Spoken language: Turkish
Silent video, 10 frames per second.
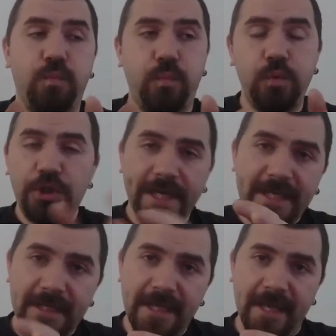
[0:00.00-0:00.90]
bu
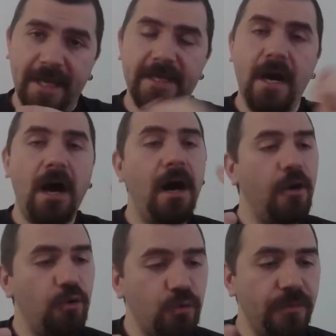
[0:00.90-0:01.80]
şekilde hani A
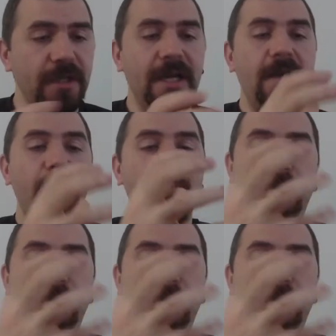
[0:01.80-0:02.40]
grubuyla